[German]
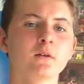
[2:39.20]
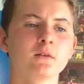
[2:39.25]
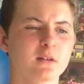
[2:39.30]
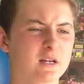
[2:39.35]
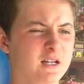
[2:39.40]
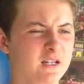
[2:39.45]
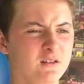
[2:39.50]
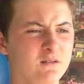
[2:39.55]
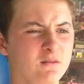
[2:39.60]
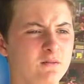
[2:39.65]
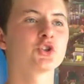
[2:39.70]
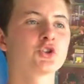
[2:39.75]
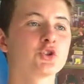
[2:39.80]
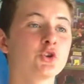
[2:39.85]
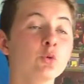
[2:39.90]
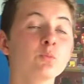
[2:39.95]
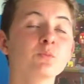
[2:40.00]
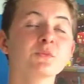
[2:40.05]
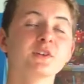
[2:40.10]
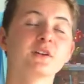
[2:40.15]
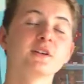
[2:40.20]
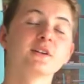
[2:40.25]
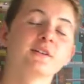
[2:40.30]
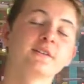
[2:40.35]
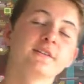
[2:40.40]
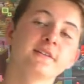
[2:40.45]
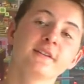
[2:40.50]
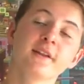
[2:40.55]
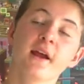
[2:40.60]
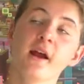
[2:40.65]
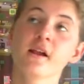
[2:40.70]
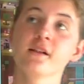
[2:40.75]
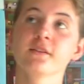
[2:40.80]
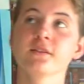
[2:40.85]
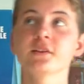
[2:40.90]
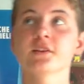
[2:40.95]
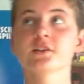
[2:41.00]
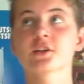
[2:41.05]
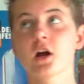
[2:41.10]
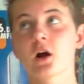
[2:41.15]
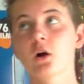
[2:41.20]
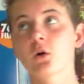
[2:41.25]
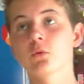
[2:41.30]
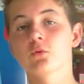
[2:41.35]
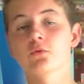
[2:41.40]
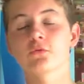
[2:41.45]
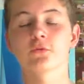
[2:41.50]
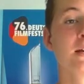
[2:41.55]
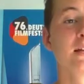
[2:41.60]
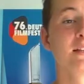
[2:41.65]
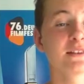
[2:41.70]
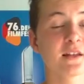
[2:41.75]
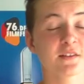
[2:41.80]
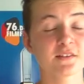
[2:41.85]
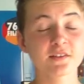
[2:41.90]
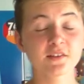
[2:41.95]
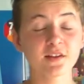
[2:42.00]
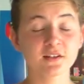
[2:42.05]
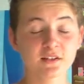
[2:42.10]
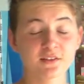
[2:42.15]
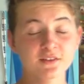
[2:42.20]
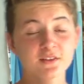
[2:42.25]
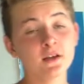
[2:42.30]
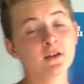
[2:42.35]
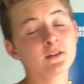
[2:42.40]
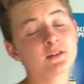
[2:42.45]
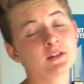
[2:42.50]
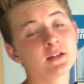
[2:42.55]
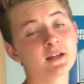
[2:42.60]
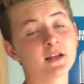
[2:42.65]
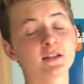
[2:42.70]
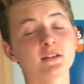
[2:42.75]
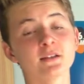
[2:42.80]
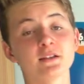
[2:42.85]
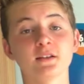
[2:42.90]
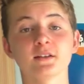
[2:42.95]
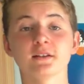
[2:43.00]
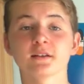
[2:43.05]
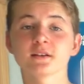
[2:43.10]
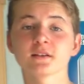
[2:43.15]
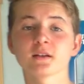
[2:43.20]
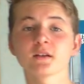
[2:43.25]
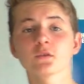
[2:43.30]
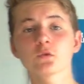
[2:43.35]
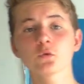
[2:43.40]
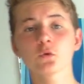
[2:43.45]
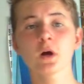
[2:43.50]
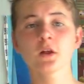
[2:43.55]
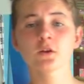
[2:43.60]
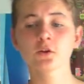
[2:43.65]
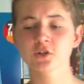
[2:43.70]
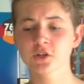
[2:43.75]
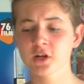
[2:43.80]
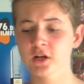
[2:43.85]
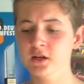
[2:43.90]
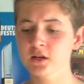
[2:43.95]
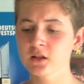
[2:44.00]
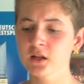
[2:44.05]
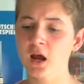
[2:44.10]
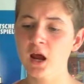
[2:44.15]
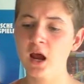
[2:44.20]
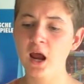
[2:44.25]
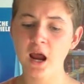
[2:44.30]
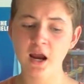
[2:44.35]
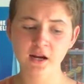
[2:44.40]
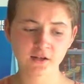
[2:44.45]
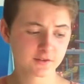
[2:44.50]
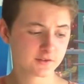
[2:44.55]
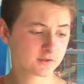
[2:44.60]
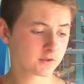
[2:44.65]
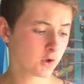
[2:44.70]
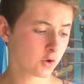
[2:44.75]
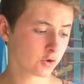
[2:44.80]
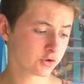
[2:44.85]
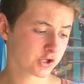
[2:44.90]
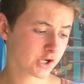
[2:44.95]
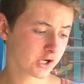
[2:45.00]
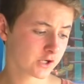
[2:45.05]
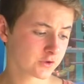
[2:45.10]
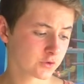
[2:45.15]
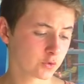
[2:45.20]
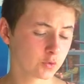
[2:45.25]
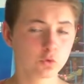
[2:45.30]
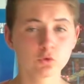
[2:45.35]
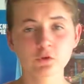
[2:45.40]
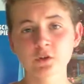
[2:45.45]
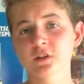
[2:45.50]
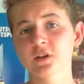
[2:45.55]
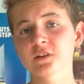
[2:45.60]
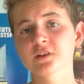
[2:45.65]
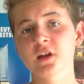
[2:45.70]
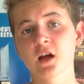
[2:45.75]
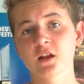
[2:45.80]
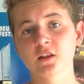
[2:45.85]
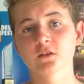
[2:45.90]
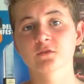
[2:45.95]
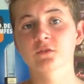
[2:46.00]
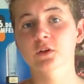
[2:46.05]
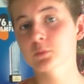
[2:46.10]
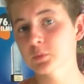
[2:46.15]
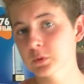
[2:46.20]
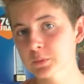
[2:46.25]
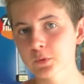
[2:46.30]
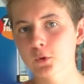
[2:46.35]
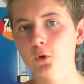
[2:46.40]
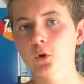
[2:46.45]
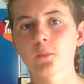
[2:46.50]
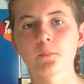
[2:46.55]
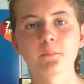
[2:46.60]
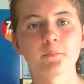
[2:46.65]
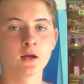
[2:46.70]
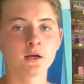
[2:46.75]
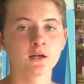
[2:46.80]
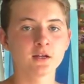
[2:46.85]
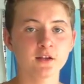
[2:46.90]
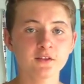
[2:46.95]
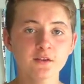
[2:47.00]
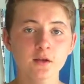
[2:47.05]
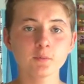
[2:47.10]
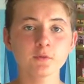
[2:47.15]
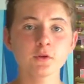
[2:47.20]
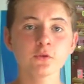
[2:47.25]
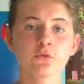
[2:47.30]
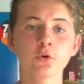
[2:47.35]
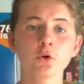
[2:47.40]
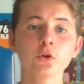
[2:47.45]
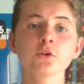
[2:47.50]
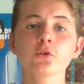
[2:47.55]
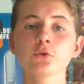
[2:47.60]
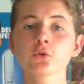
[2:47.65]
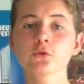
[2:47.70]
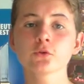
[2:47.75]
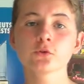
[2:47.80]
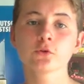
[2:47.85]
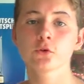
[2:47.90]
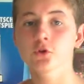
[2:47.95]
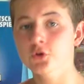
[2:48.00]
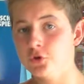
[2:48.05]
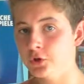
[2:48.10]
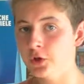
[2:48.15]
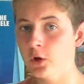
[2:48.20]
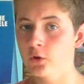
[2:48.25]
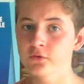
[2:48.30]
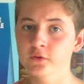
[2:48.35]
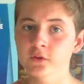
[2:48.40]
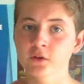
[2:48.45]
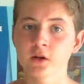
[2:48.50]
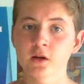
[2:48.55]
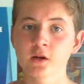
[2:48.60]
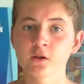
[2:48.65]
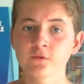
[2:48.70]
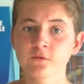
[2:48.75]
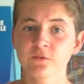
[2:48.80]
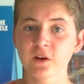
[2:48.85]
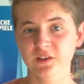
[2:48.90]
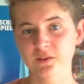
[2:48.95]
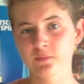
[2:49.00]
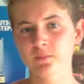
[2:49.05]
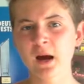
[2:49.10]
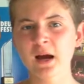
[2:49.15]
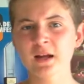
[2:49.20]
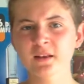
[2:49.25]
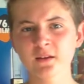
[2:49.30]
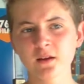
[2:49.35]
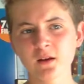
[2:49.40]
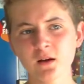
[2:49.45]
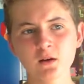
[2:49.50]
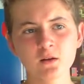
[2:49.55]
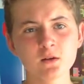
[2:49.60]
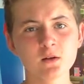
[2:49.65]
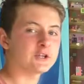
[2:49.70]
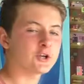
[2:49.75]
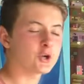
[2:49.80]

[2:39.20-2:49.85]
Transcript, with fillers: Nein, stimmt. Sie teilen sich auf. Das ist eine sehr intelligente Idee, denn so kann euch der Killer einzeln ausschalten, ohne dass die anderen was mitbekommen. Jetzt habt ihr Vollidioten euch schon aufgeteilt. Was macht ihr?